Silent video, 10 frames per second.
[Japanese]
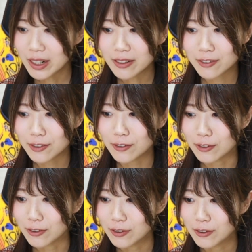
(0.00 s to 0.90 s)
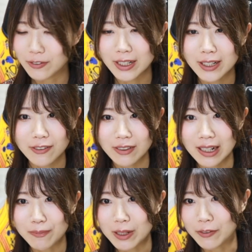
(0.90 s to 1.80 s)
あえず、12月ぐ
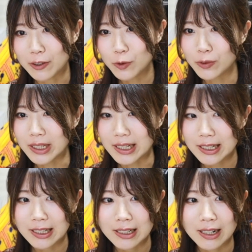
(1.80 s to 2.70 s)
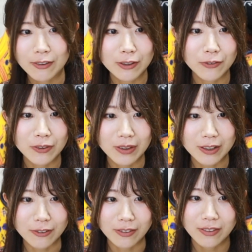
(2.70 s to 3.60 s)
らいまでは特に変わること
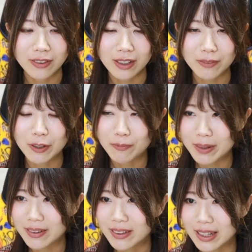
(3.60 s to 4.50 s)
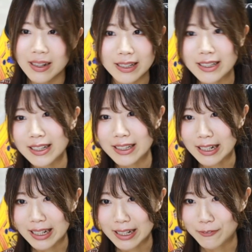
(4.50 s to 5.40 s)
なく、今のペースで配信やった
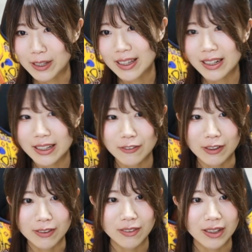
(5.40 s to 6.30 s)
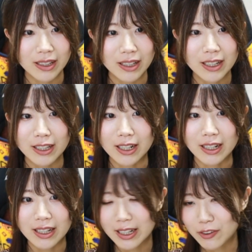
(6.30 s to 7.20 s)
りゲームやったりっていうのは続けていけたら
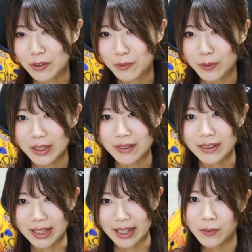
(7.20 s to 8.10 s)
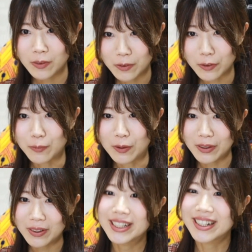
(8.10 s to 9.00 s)
いいなとは思ってるんで、今後とも
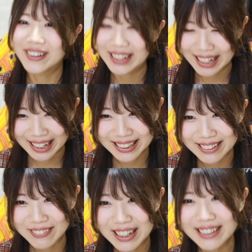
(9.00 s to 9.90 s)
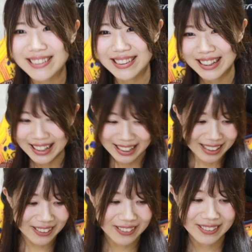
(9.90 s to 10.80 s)
よろしくお願いします。
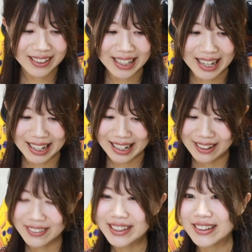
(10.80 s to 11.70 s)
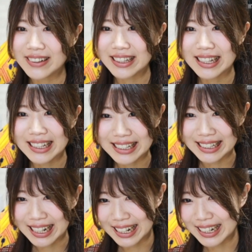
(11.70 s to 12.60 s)
ということで、ご視聴いただ
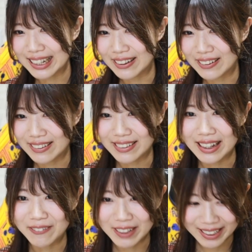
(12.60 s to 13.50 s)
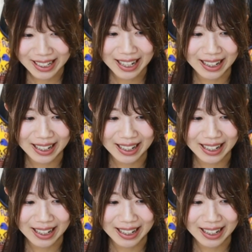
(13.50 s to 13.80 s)
きありがとうございました。